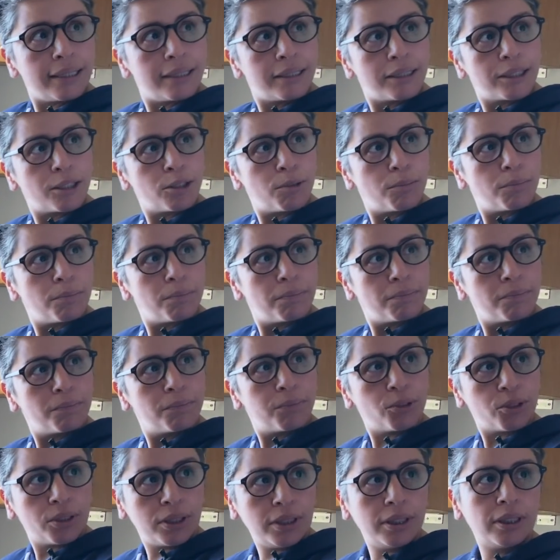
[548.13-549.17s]
Ok.
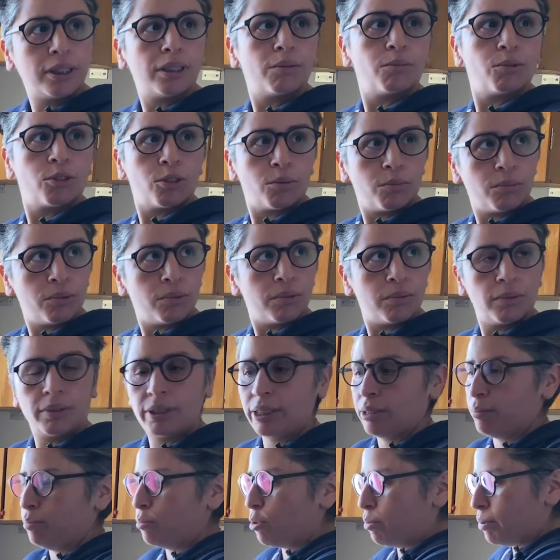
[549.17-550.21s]
Por si necesitamos como, y
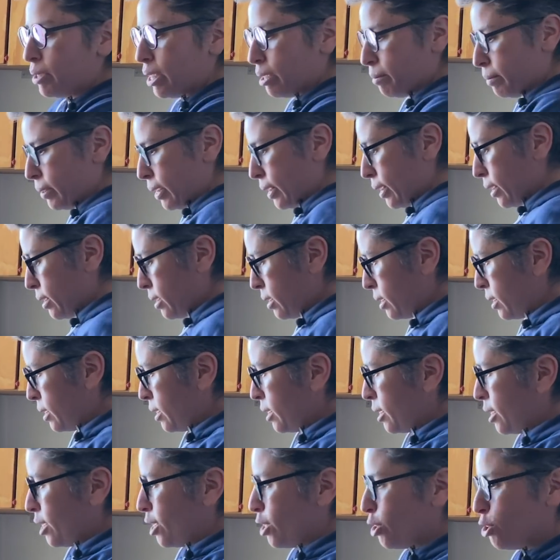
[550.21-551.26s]
es movible.
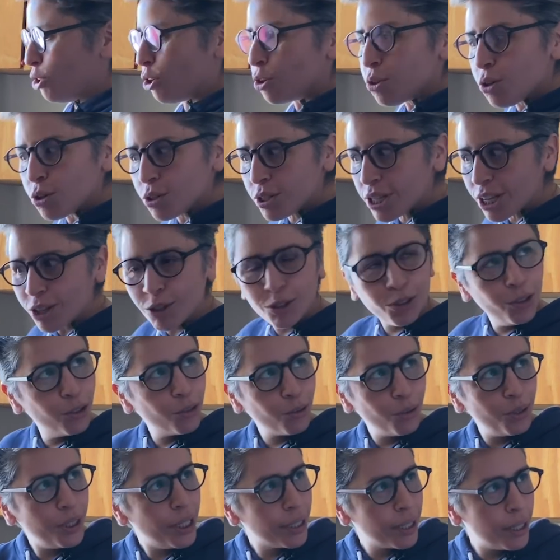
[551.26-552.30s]
Todo se
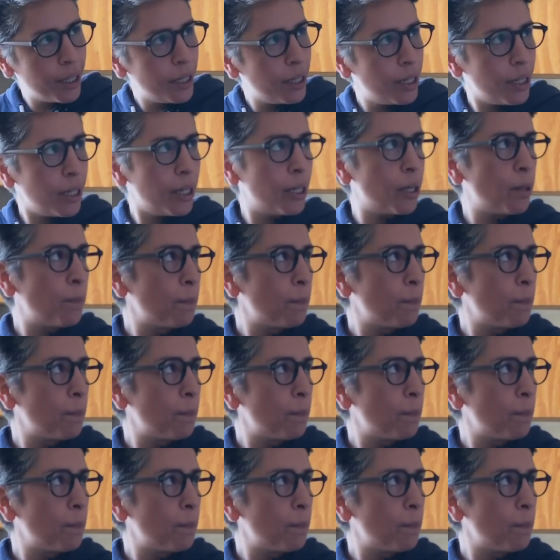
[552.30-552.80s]
construye. Güey, no